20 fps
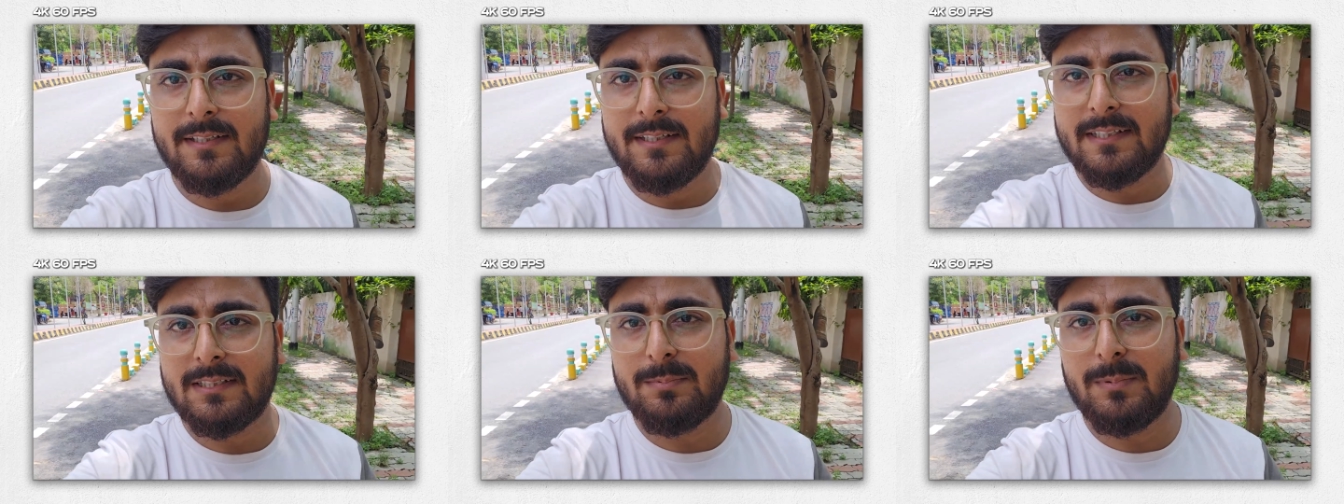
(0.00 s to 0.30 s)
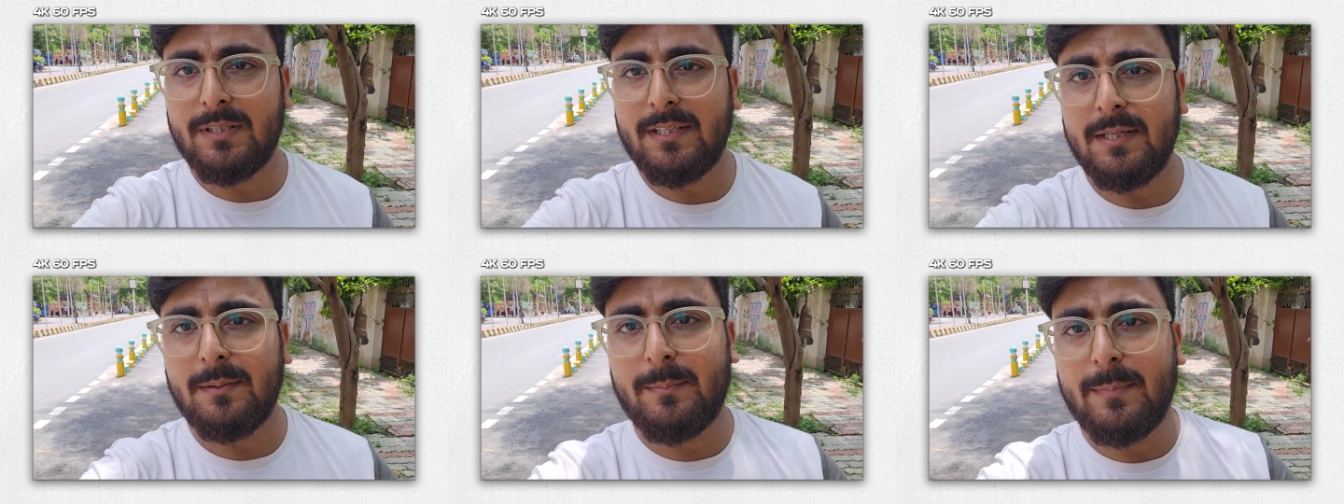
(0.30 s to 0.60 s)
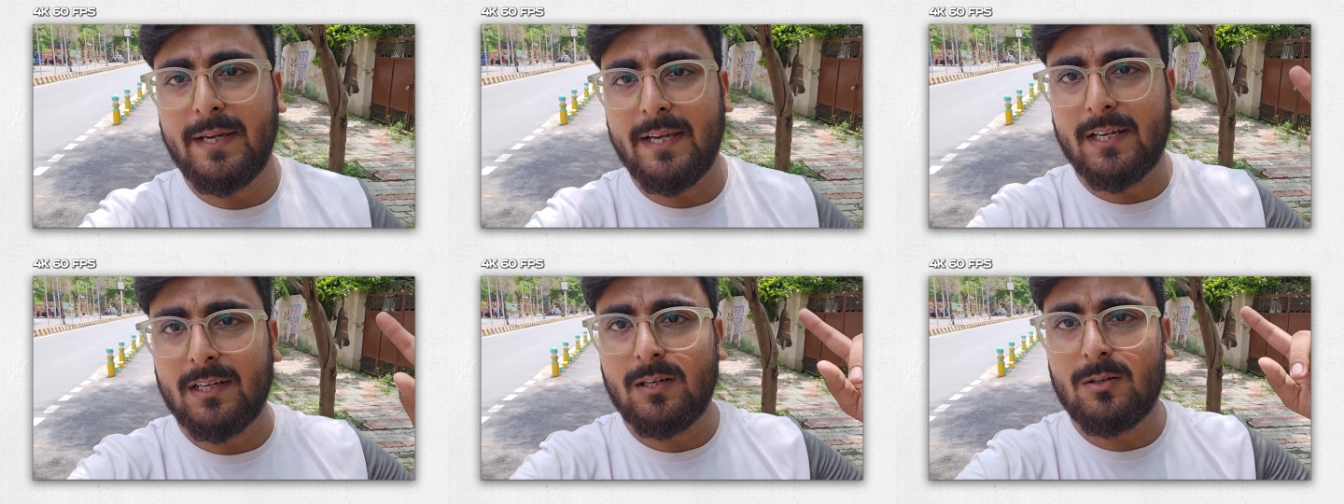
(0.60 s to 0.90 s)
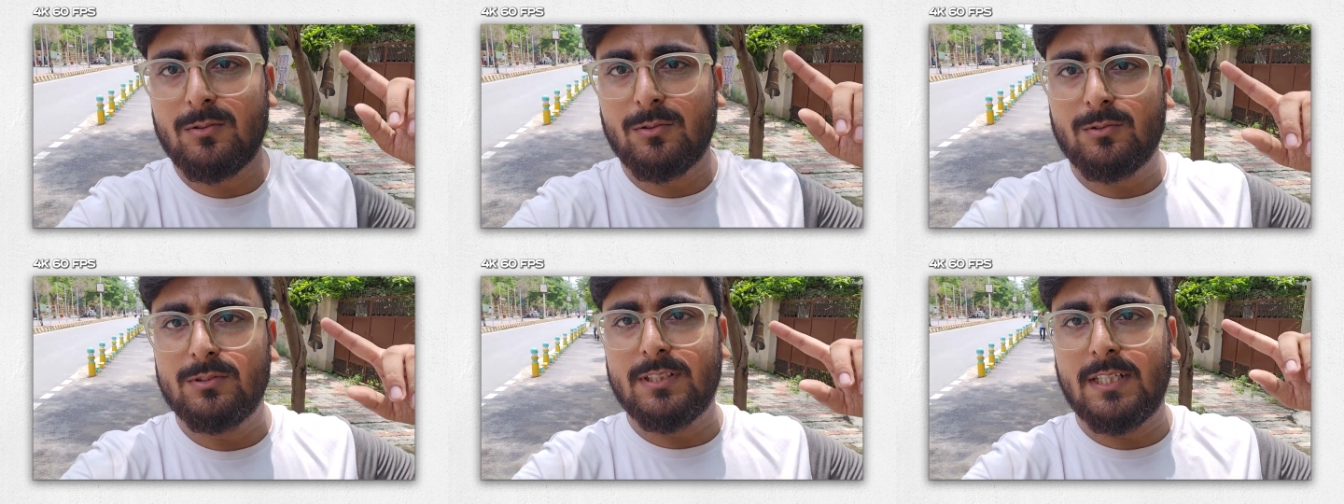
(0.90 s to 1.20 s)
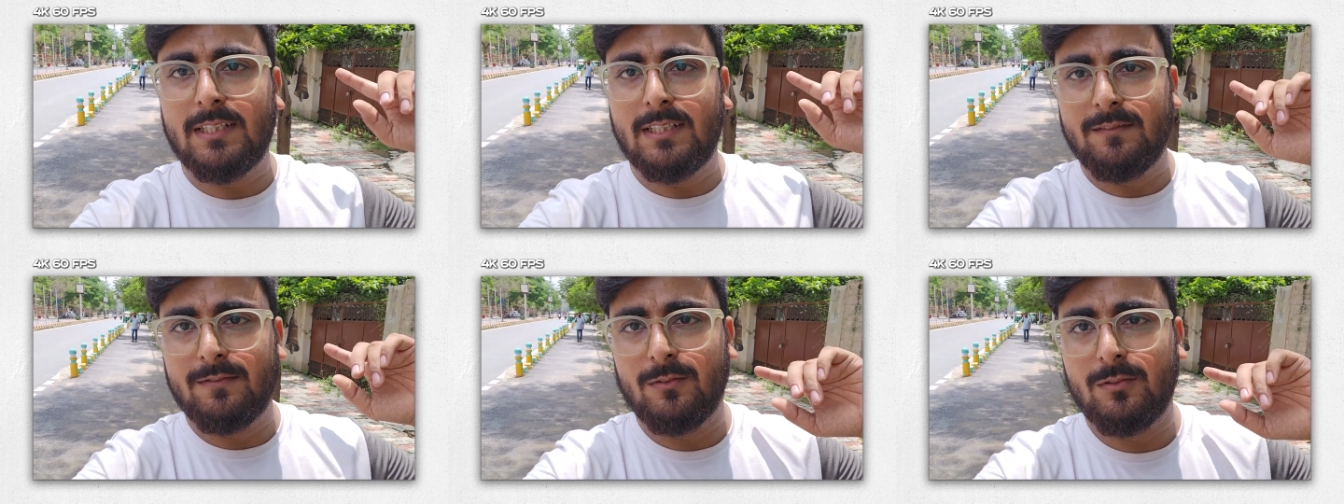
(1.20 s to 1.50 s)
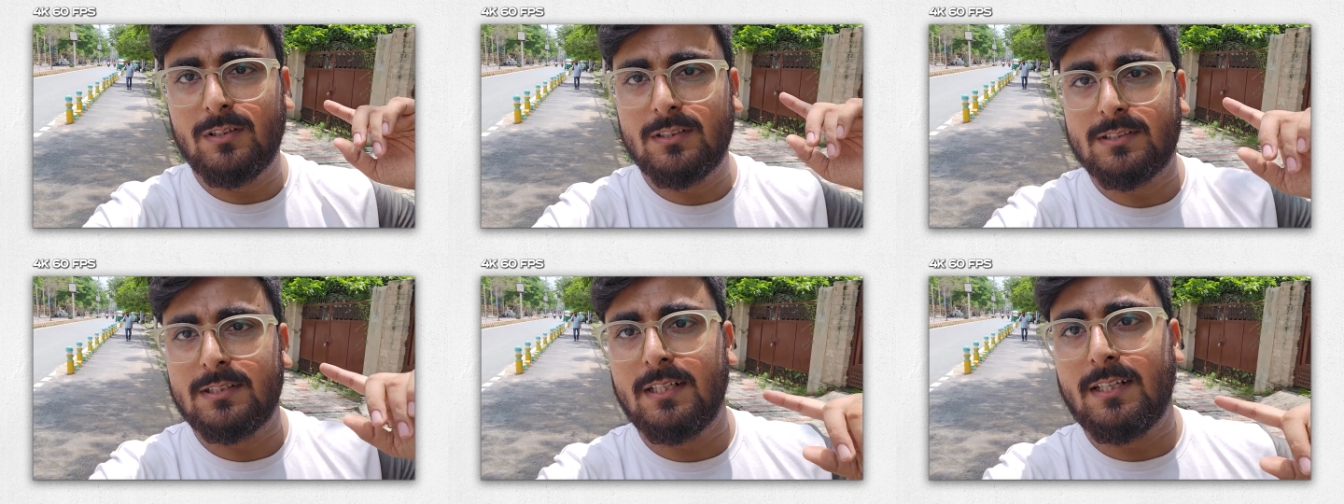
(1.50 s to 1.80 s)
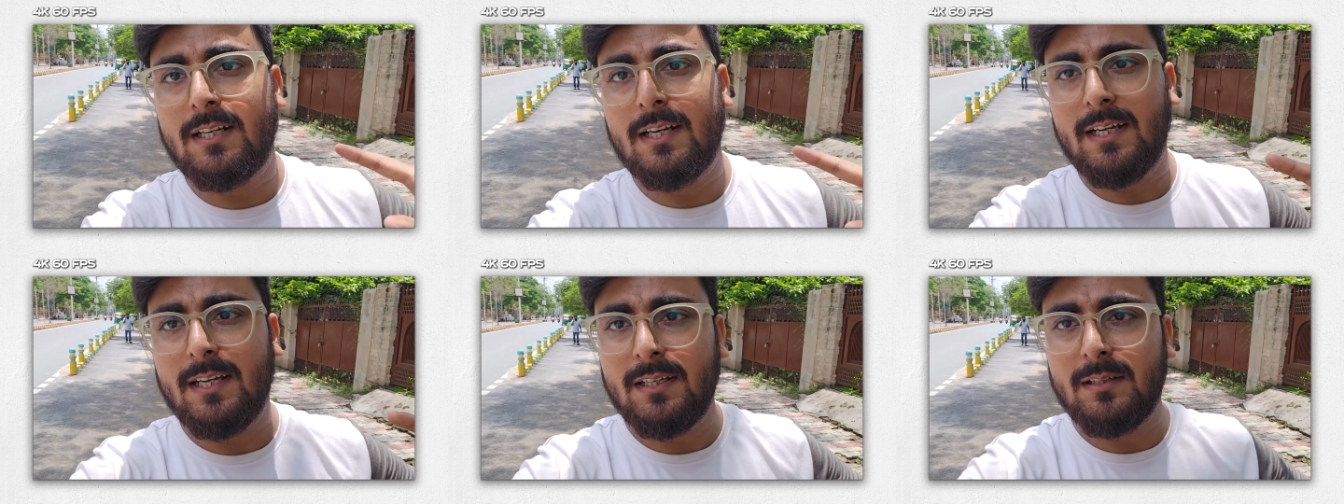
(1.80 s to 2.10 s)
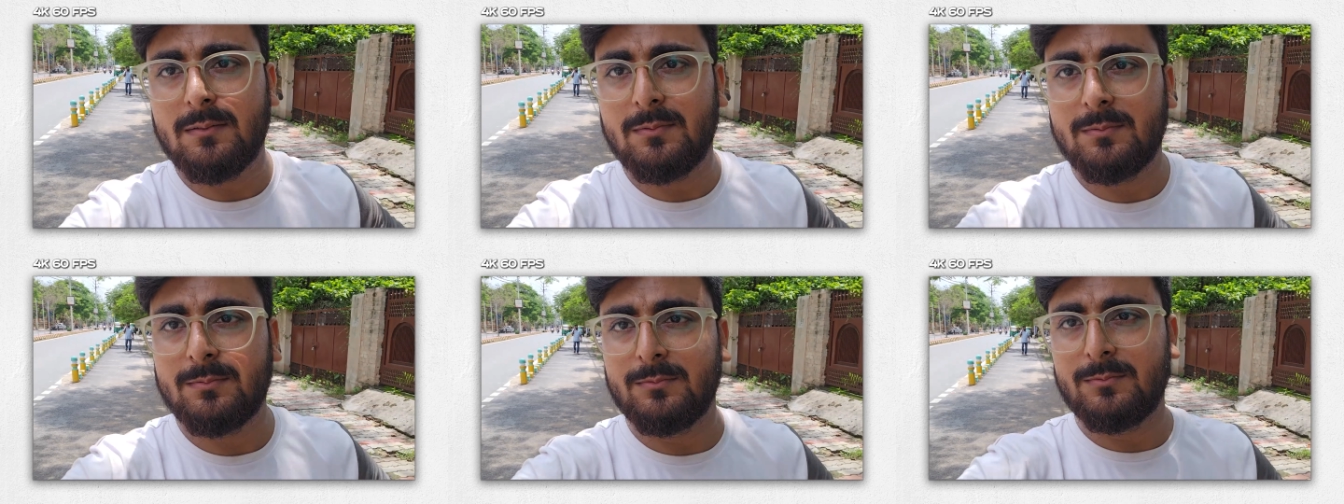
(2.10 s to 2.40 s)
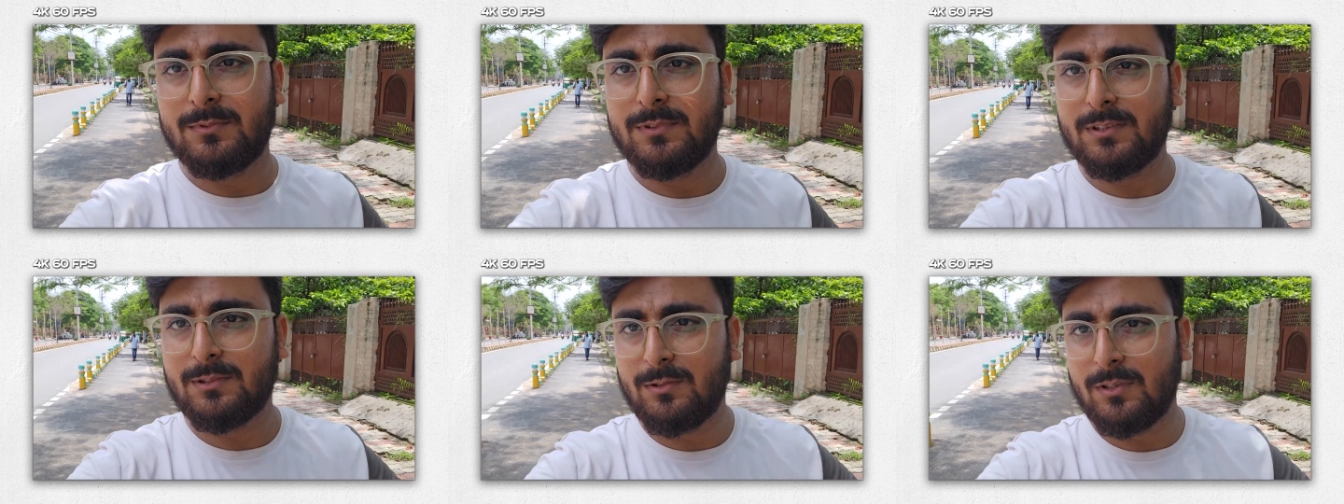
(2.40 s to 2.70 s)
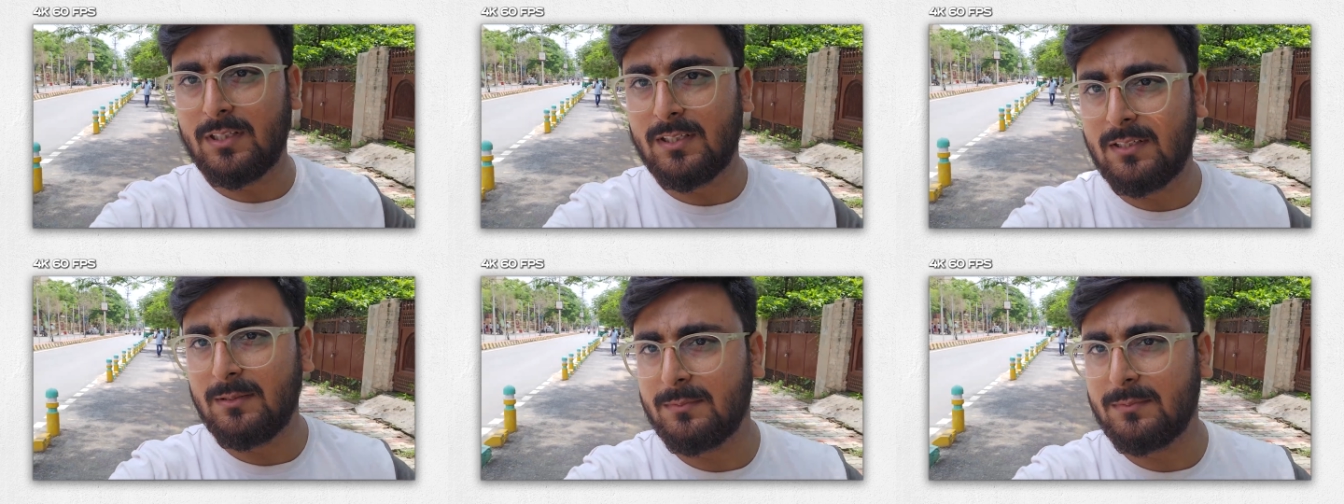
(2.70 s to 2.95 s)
इसमें ये बैकग्राउंड को ज़्यादा फोकस कर रहा है मुझे थोड़ा